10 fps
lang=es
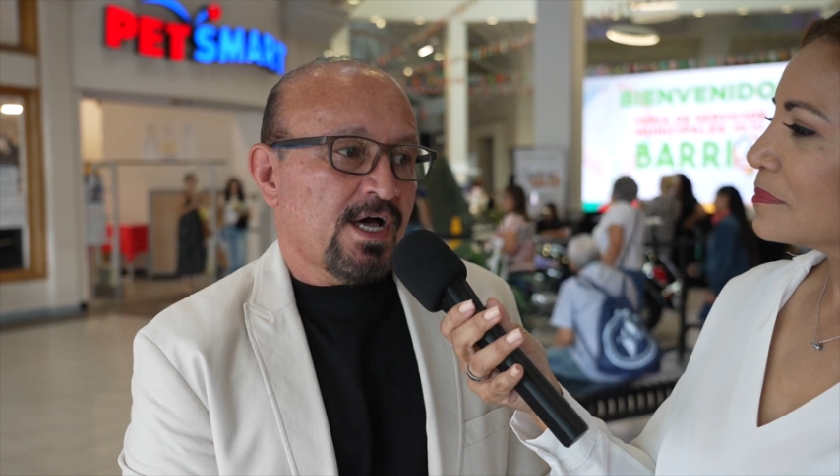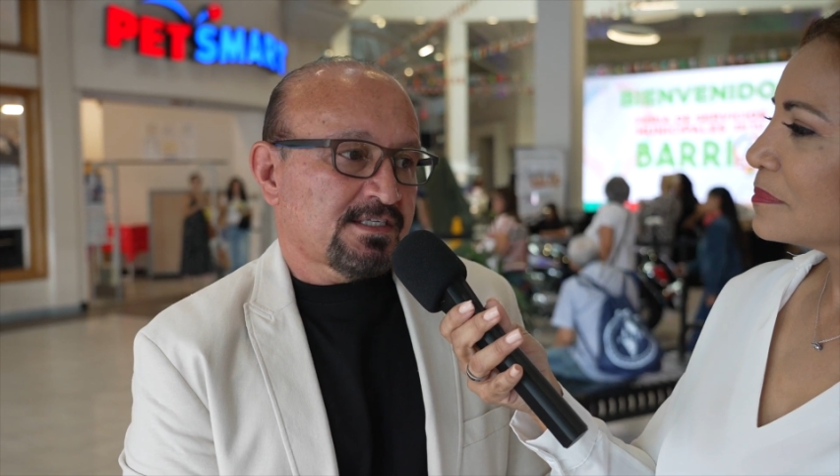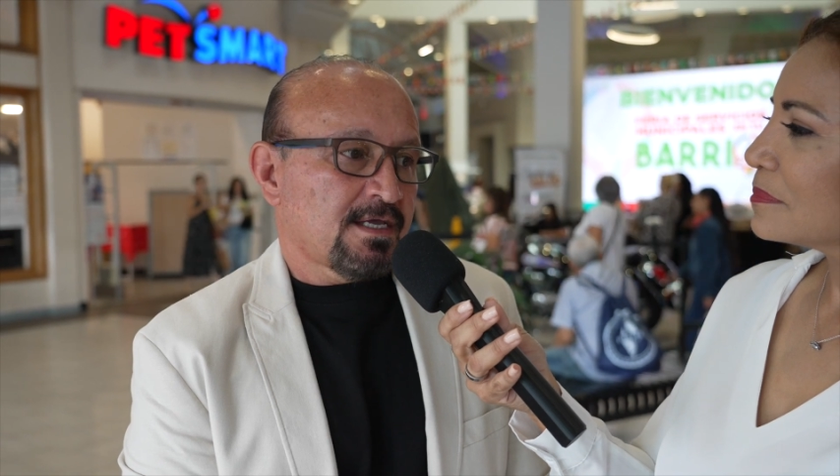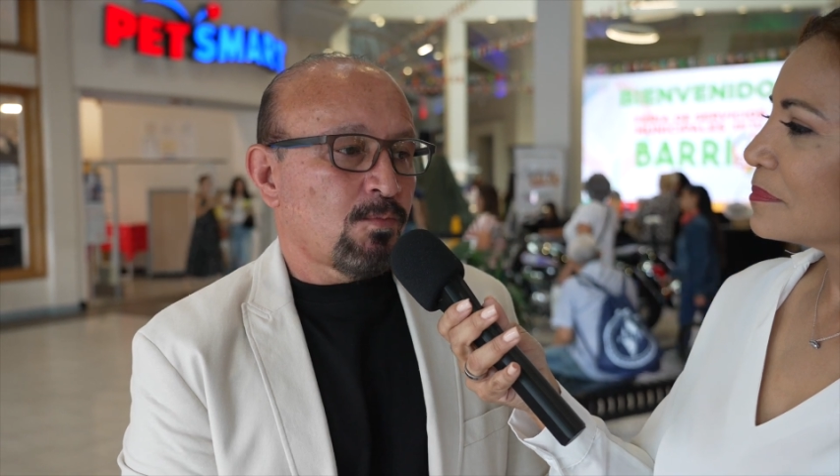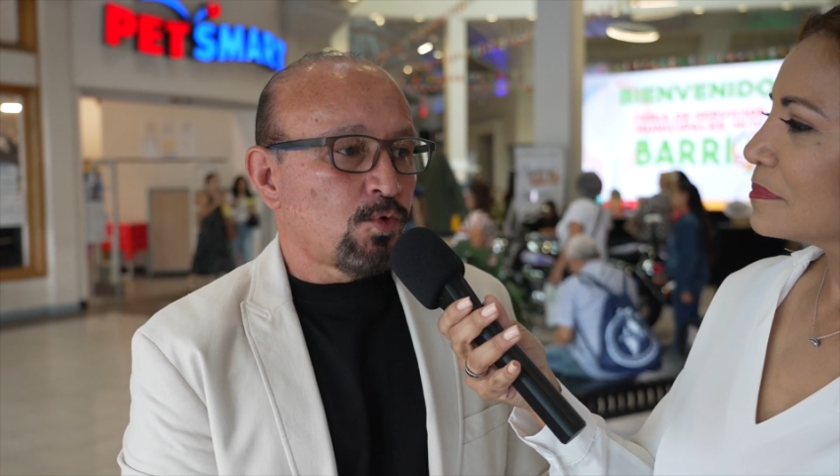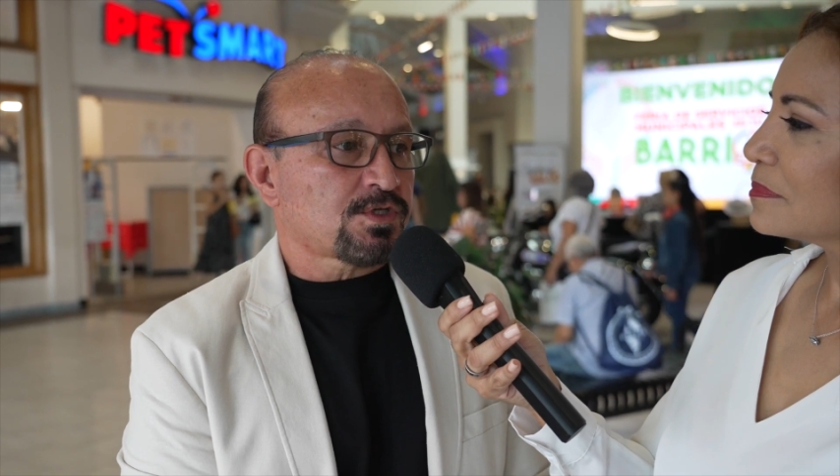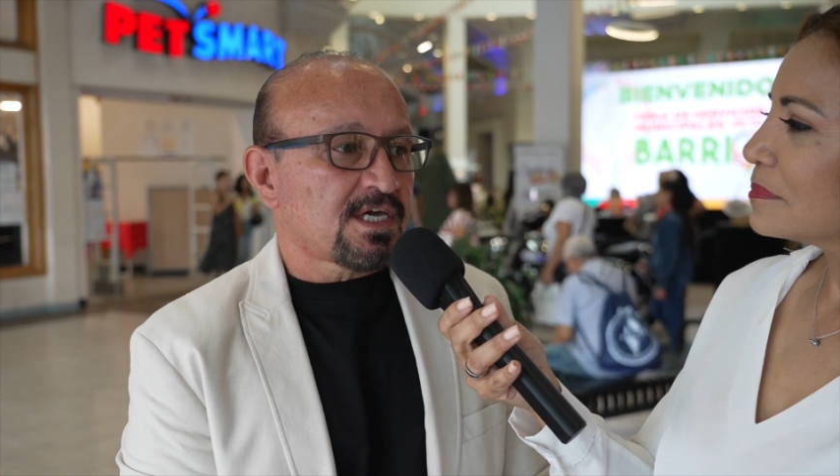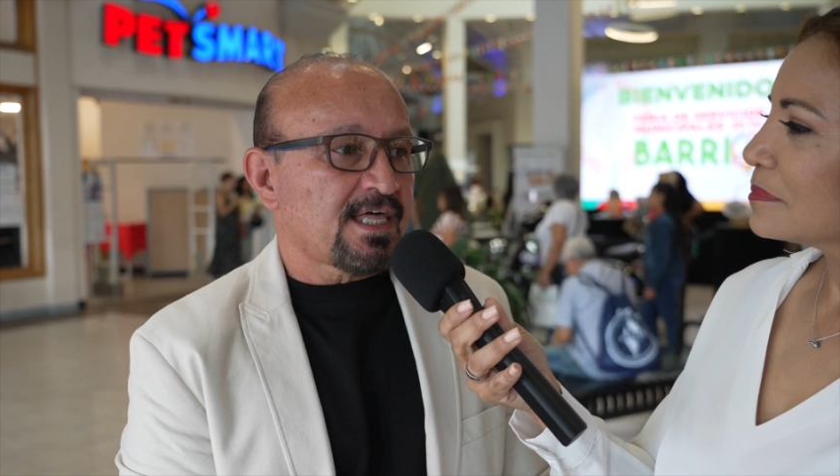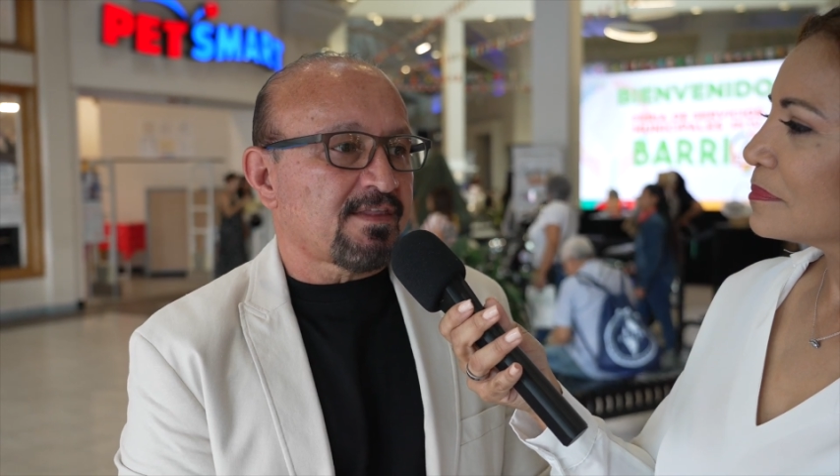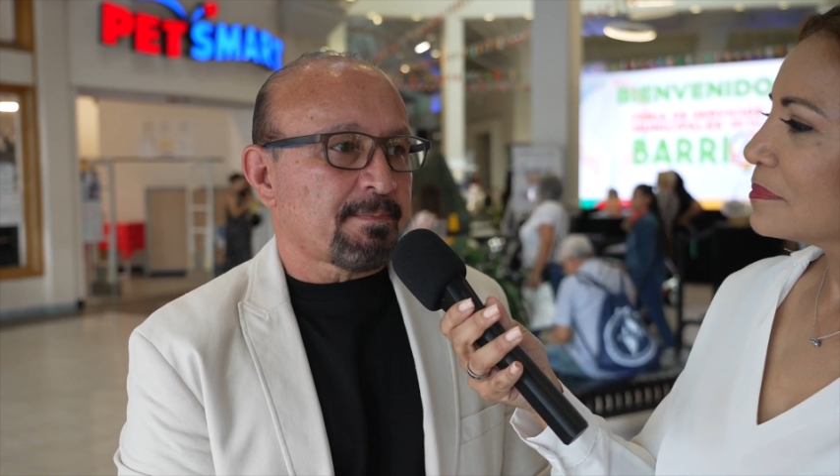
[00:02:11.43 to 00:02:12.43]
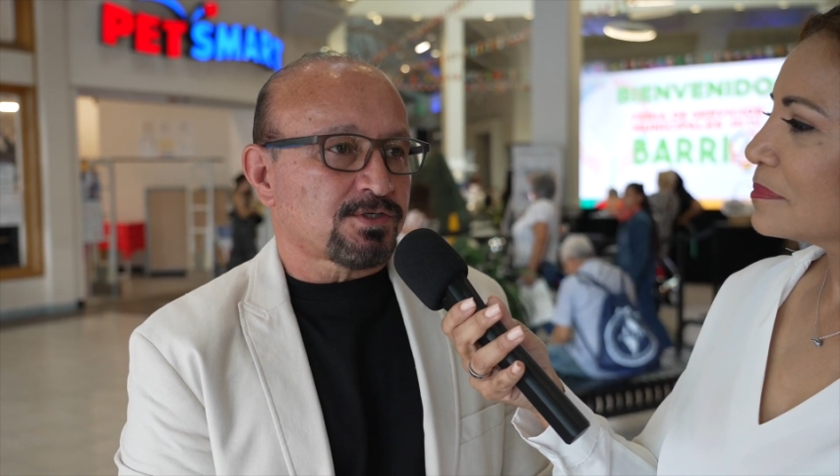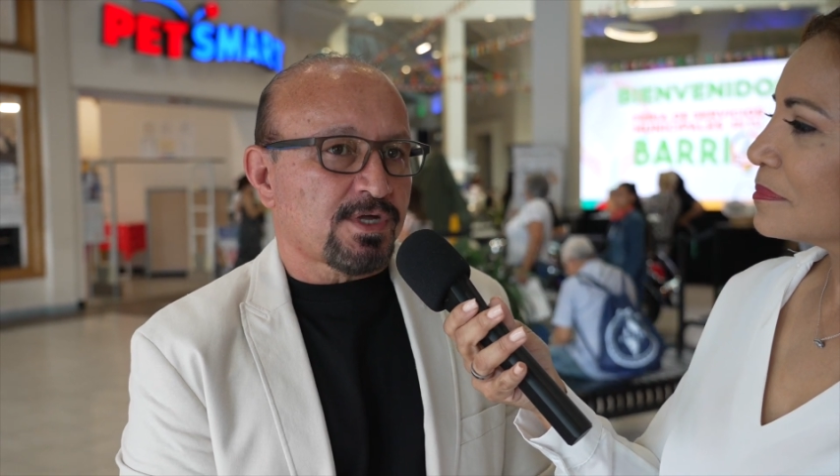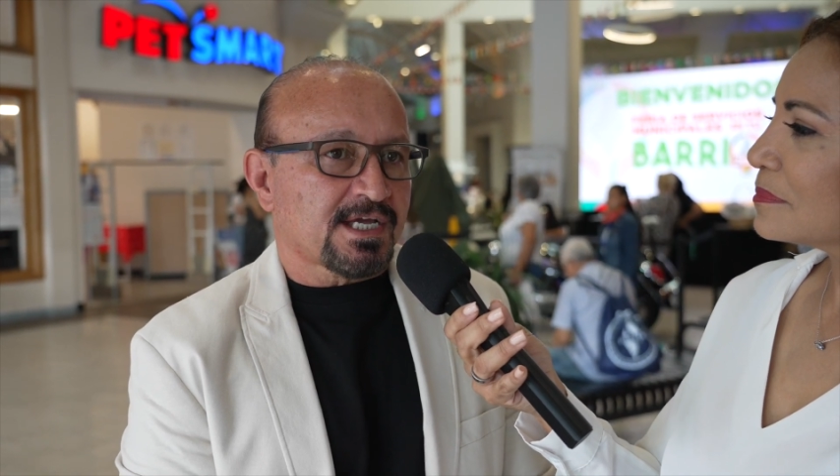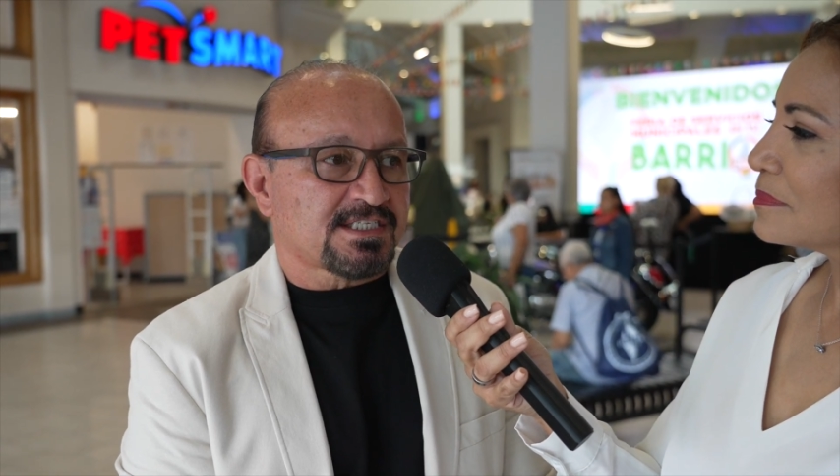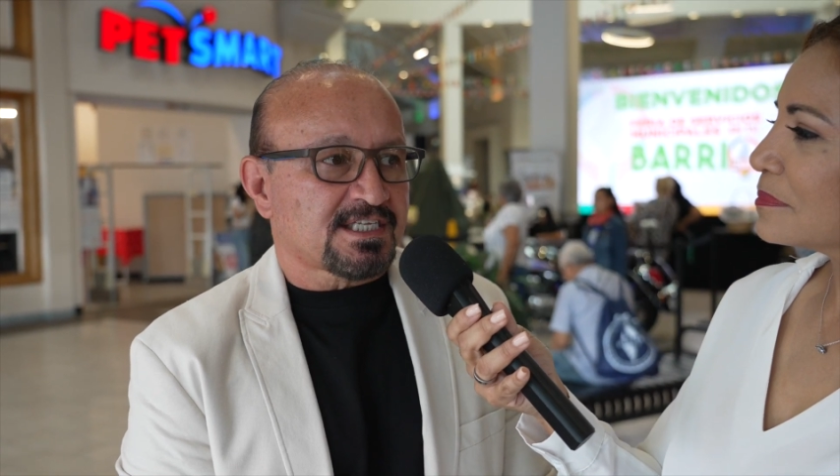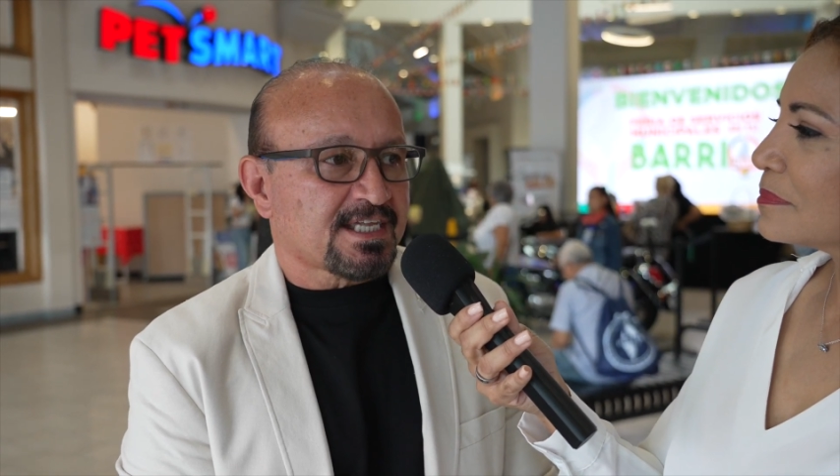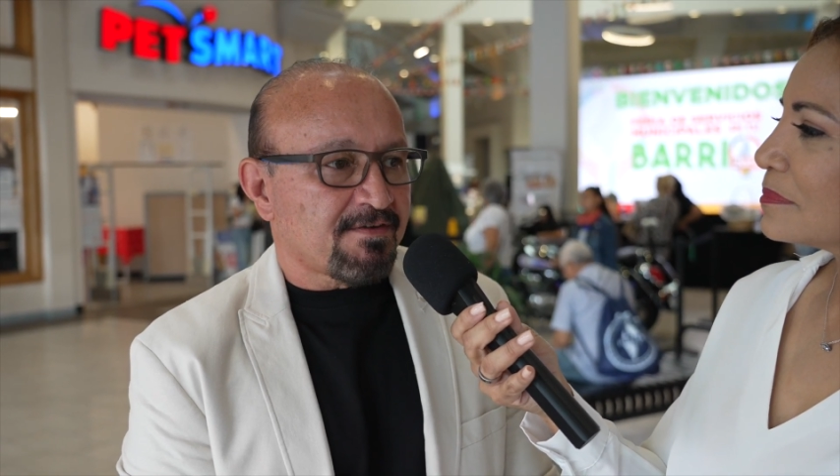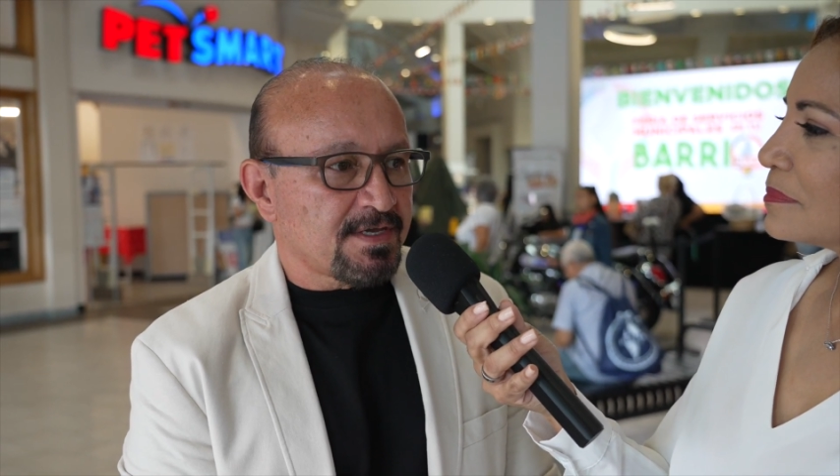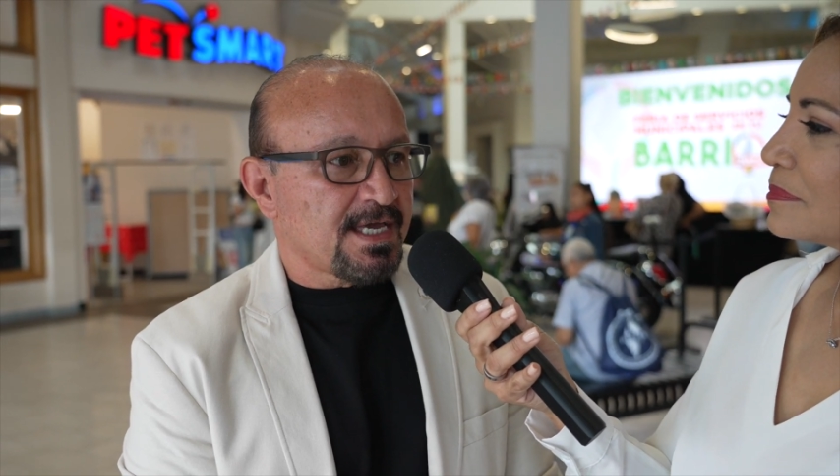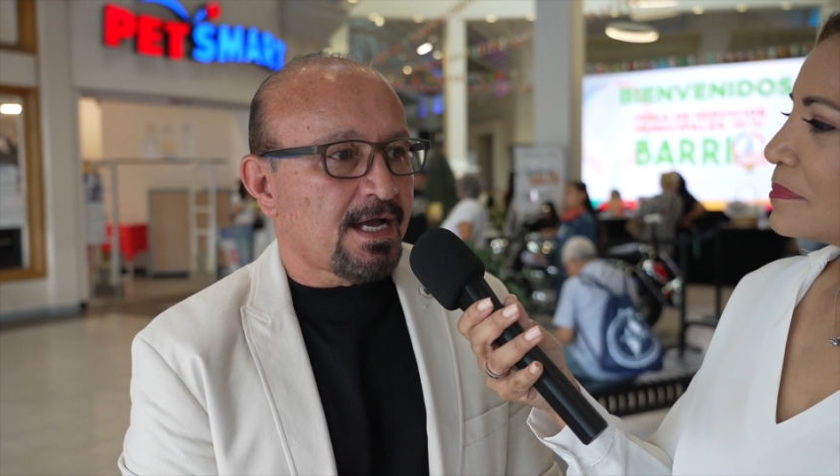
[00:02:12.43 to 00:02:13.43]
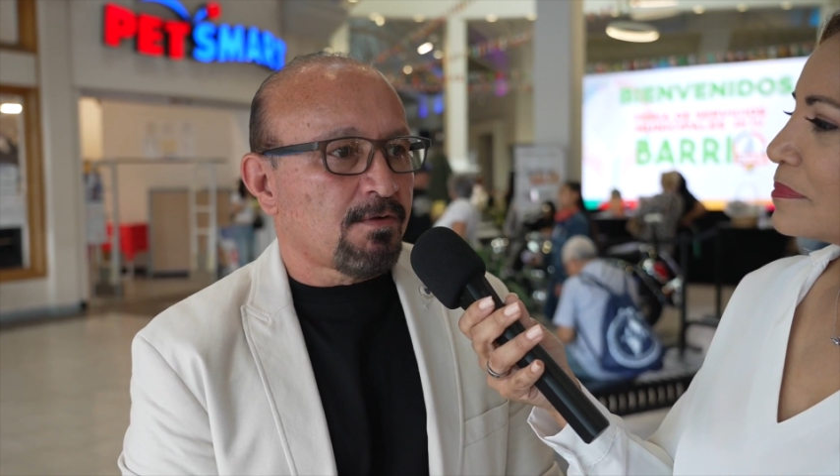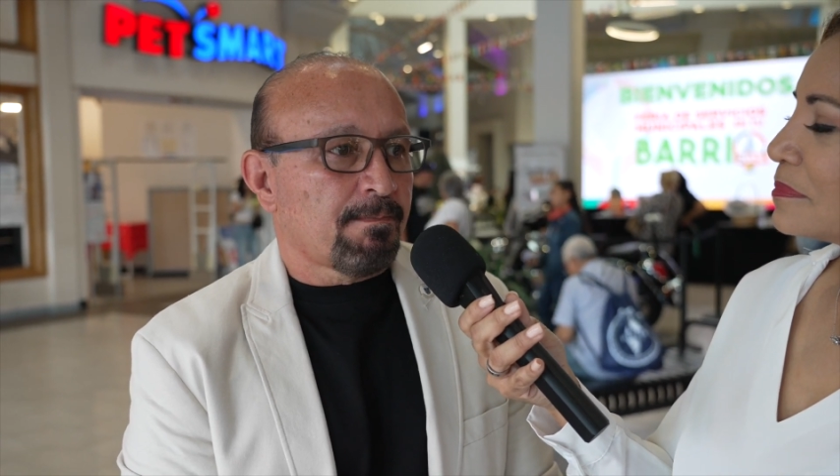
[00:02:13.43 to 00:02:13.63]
hacer búsquedas de personas que se extravían